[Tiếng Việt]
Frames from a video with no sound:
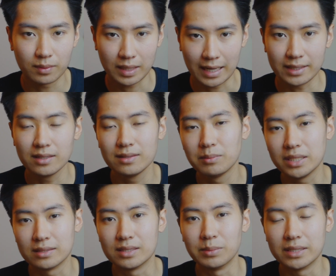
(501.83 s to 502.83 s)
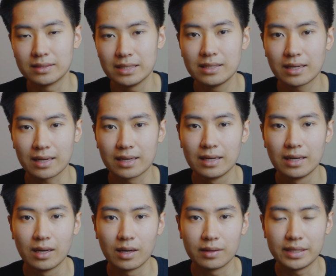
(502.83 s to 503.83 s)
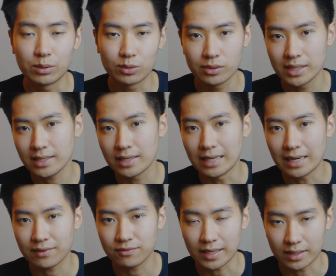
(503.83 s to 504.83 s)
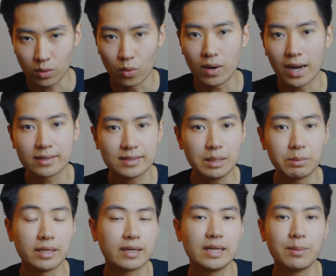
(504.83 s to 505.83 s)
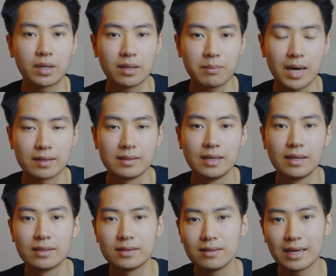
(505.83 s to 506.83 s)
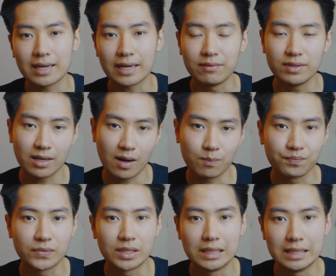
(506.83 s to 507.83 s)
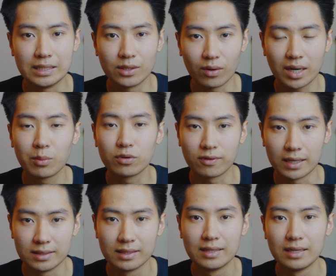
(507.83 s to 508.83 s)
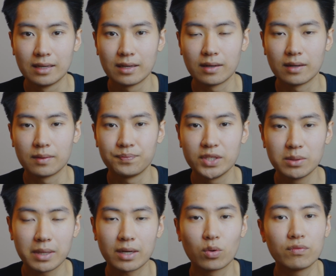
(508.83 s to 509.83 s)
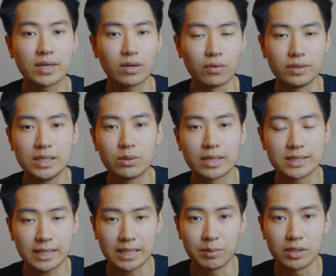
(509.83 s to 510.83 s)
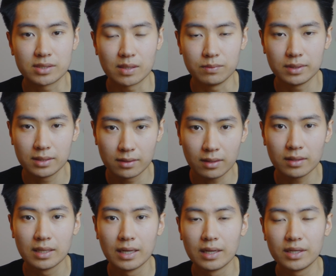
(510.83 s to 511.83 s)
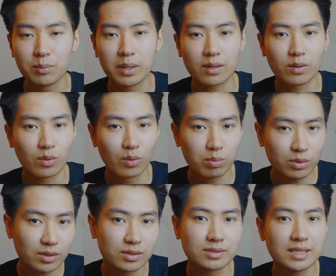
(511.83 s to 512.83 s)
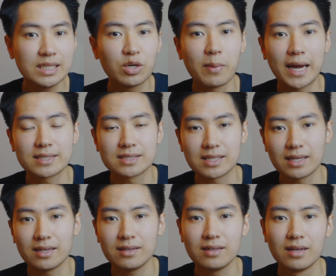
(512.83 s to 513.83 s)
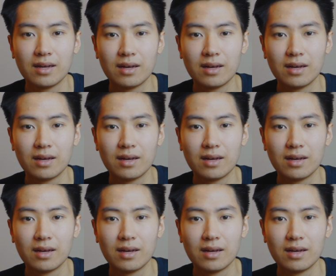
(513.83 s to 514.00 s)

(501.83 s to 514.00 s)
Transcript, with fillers: cá nhân mình thì mình tin là điều tốt nhất đấy là phải cố gắng tìm đến cái điểm cân bằng. Tức là cái việc học thì nó là một phần, nhưng mà cũng phải có nhiều cái trải nghiệm đời sống nữa. Nhưng mà cũng rất nhiều bạn sẽ